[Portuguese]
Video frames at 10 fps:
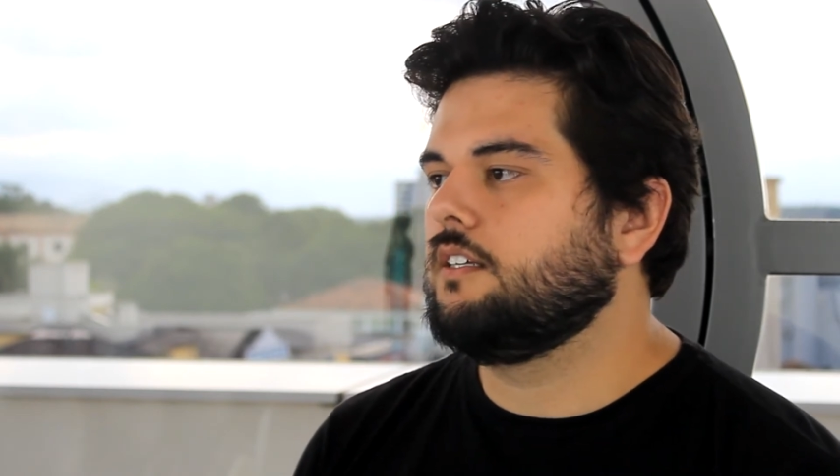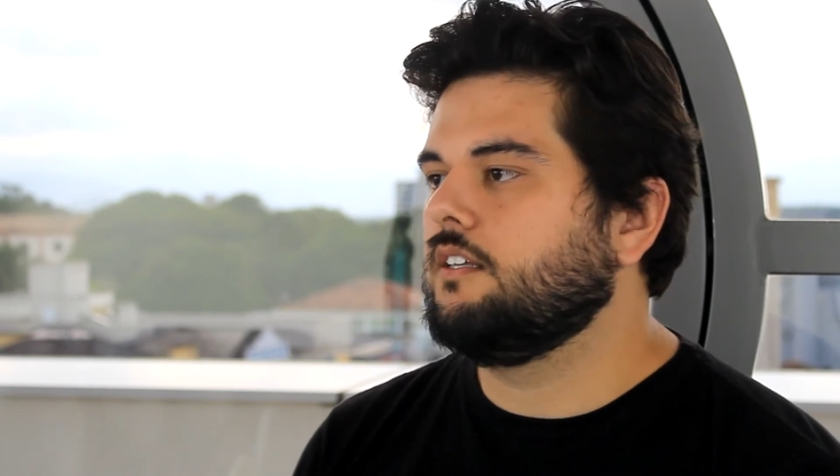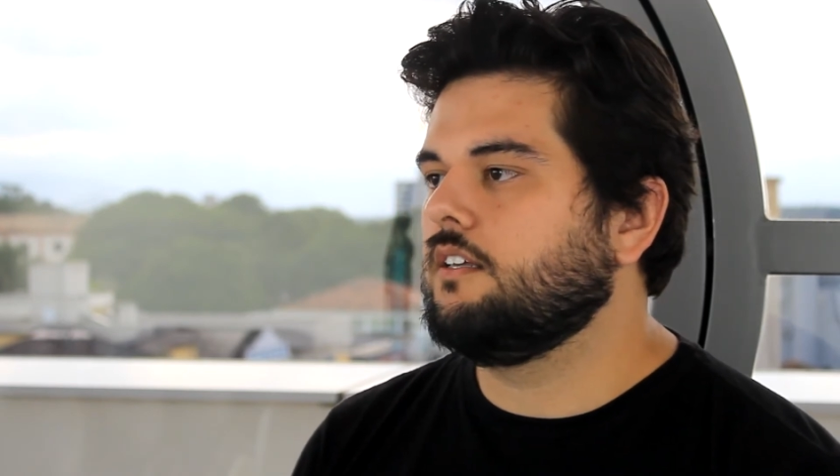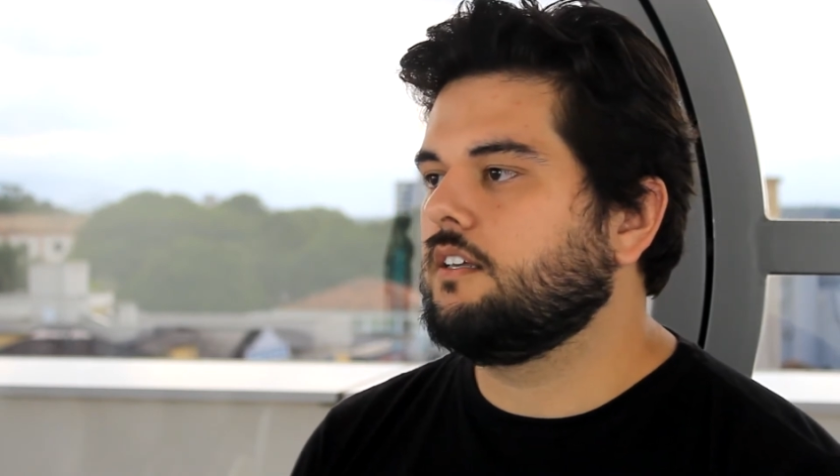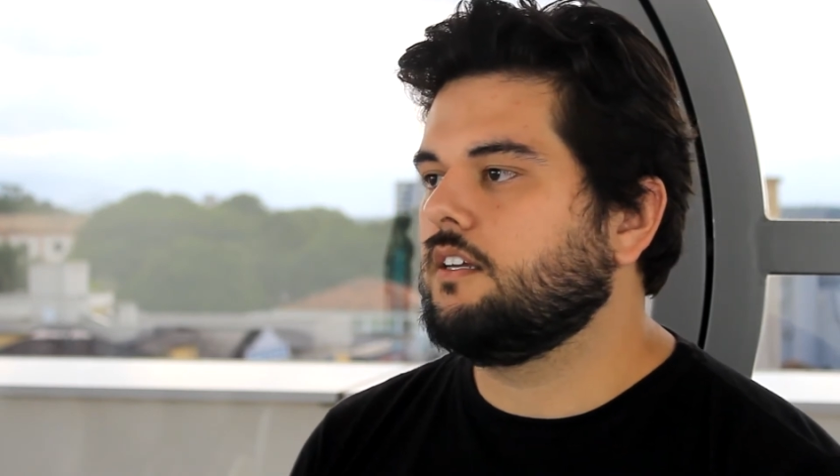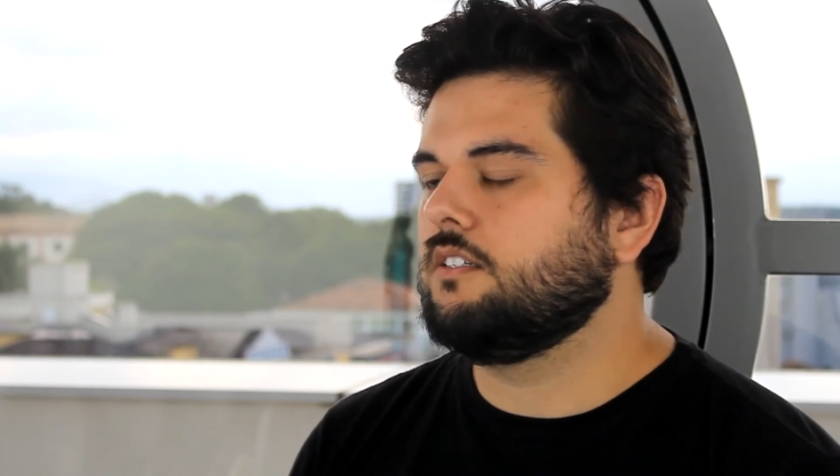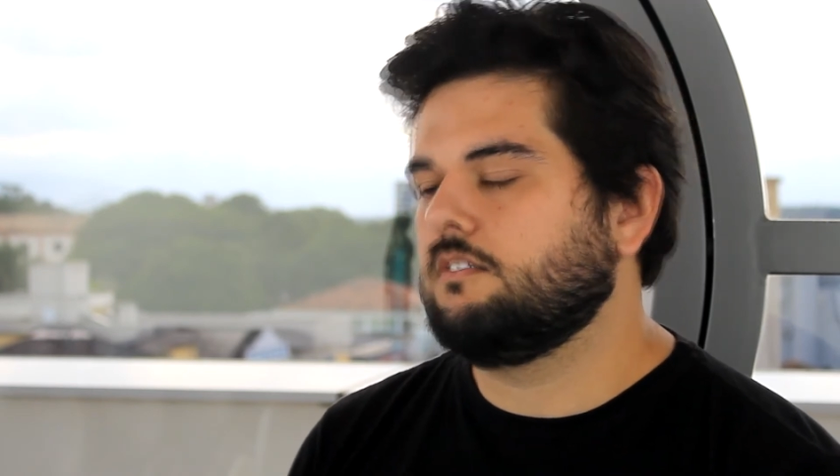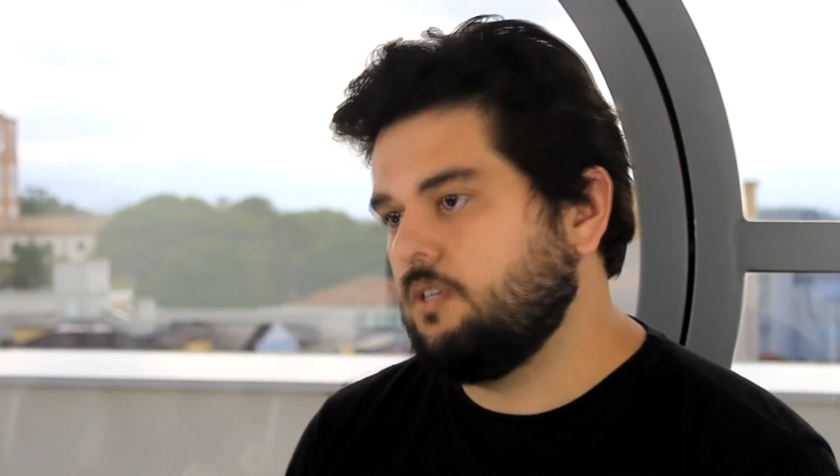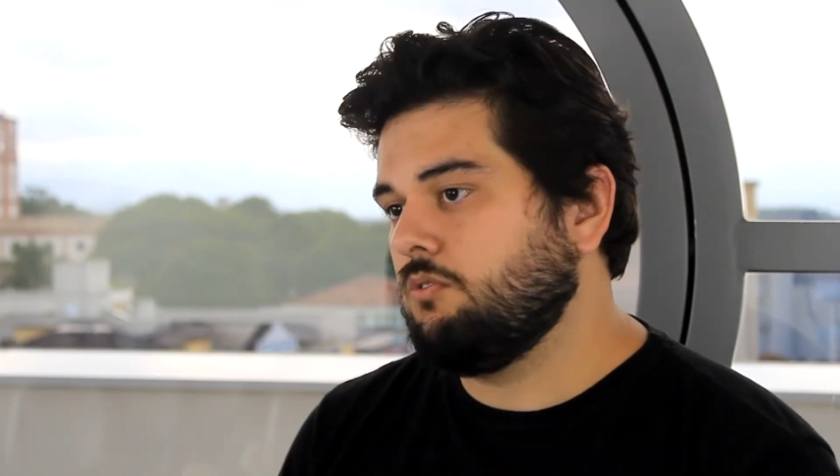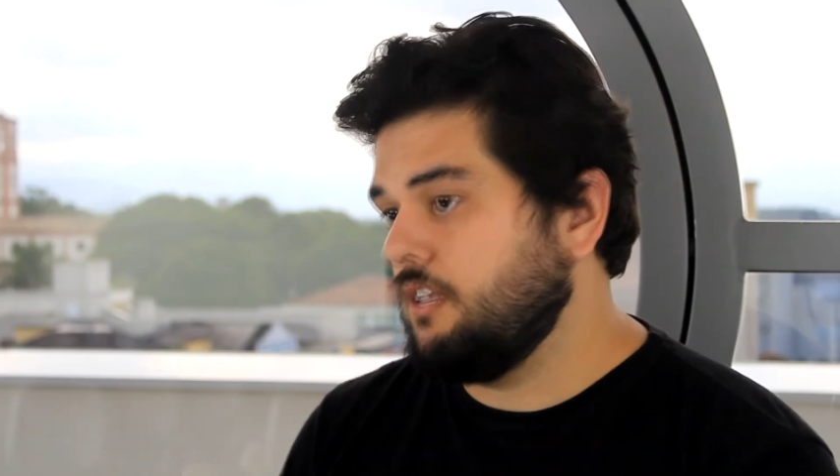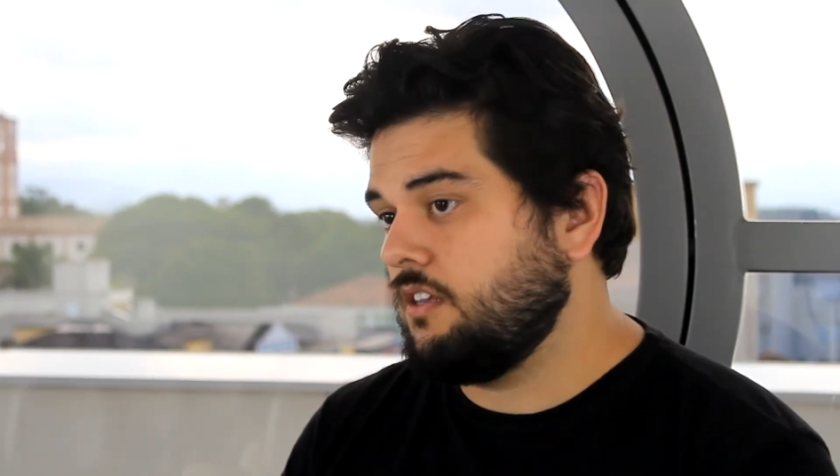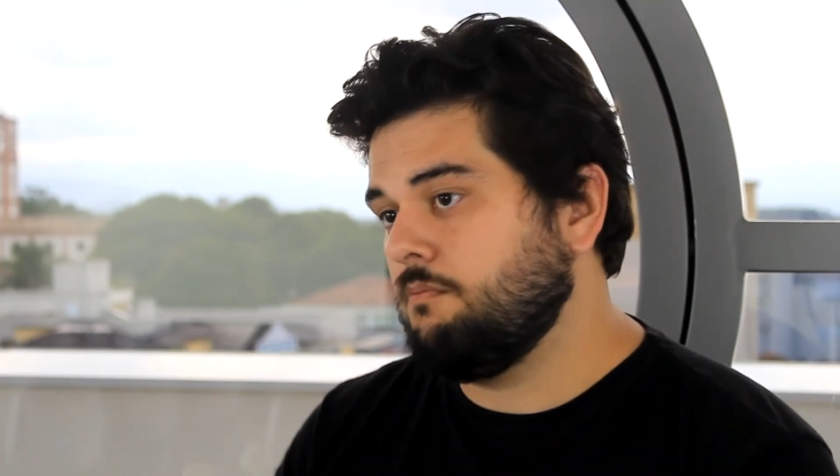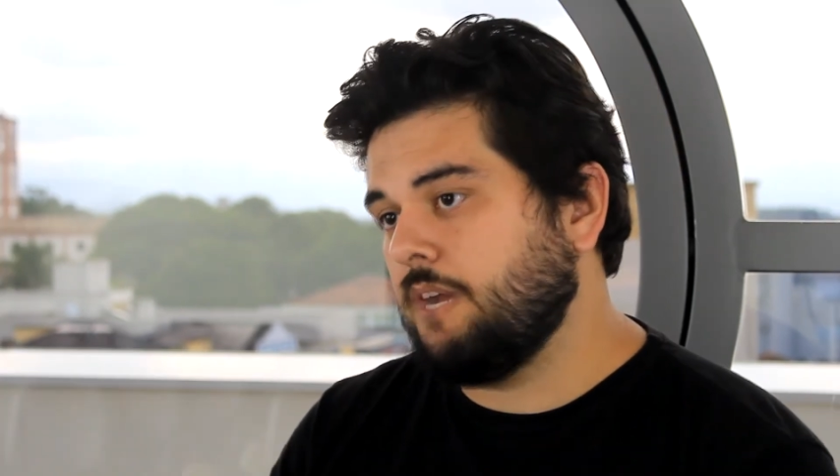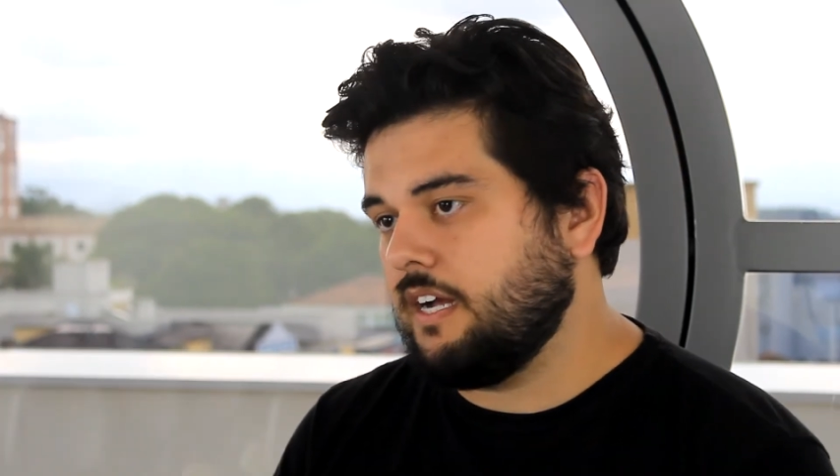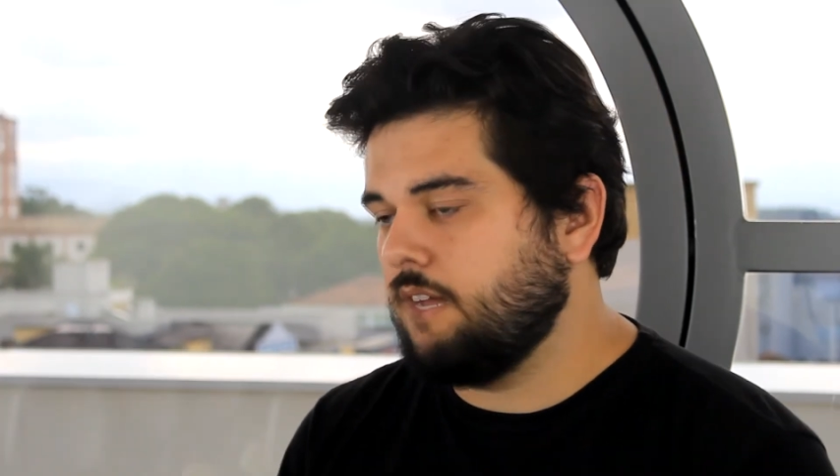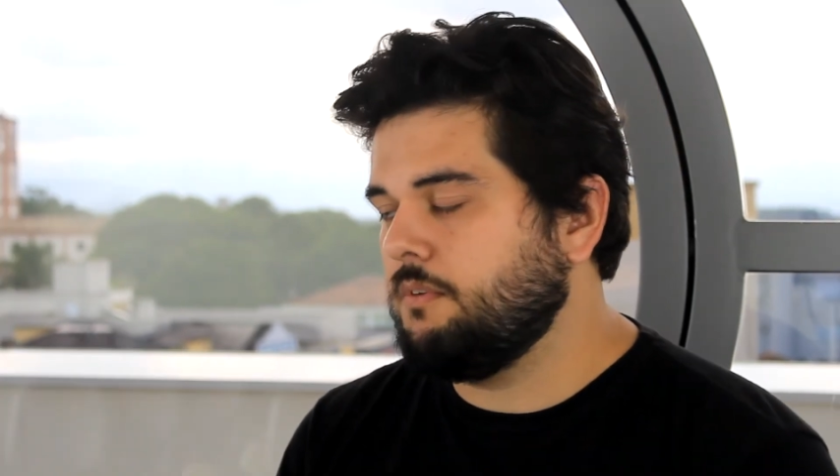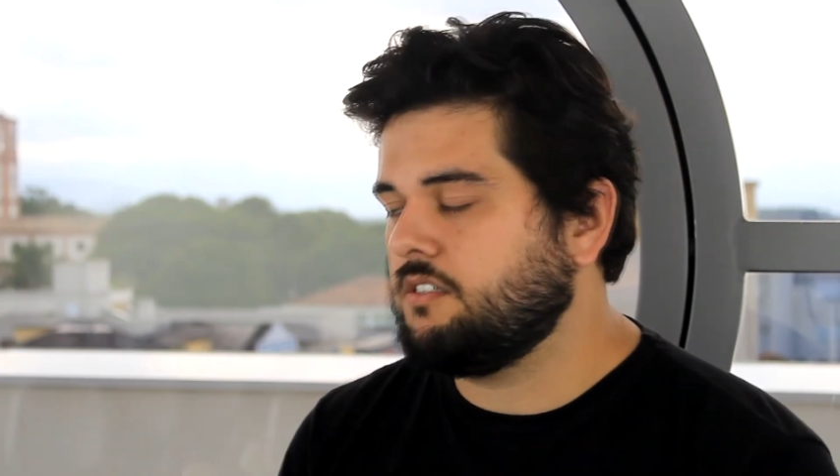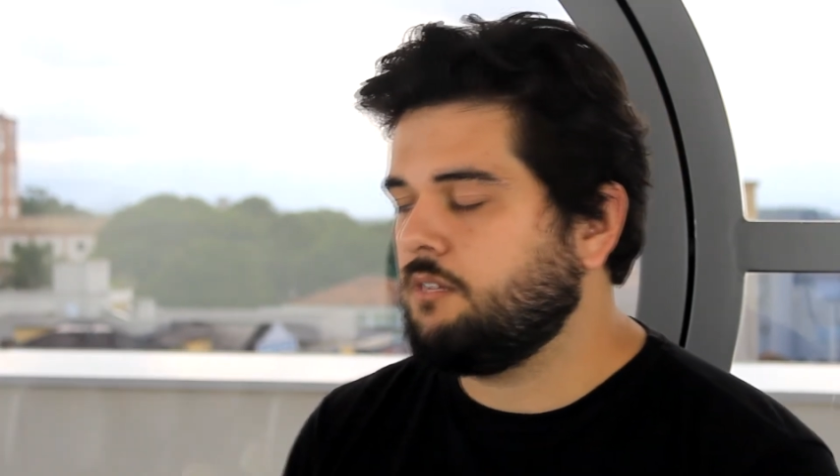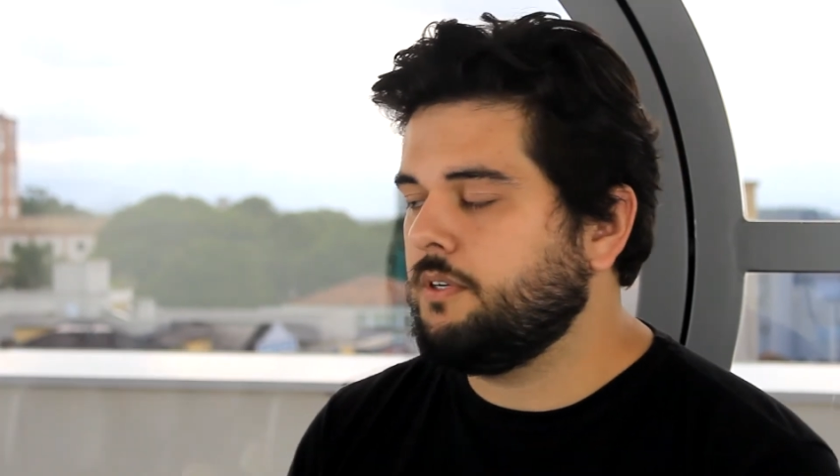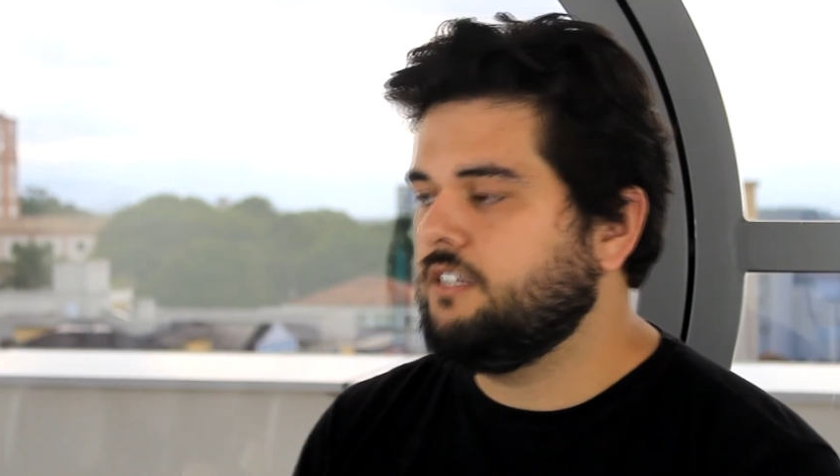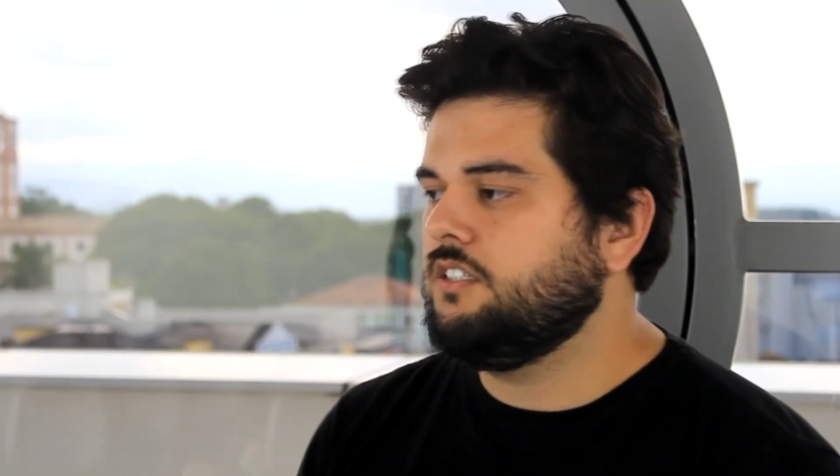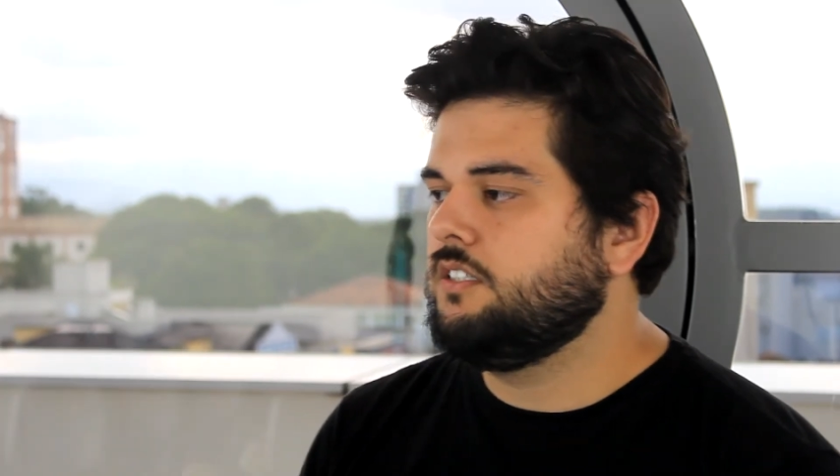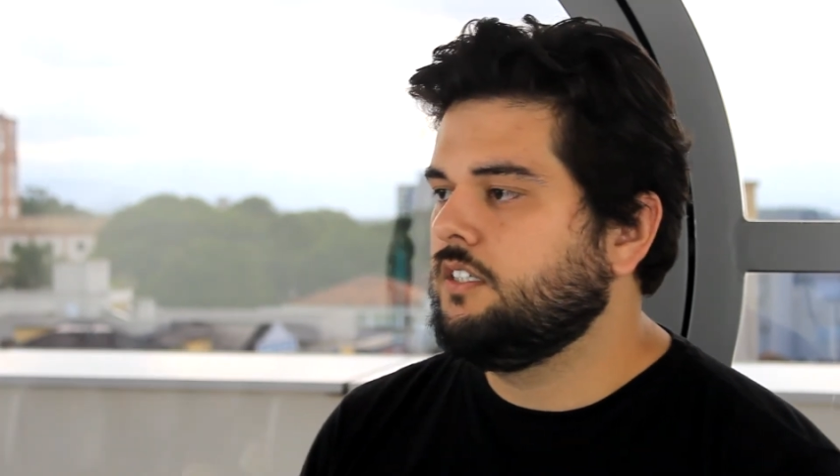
que, que, que eu tenho que pagar mensalmente,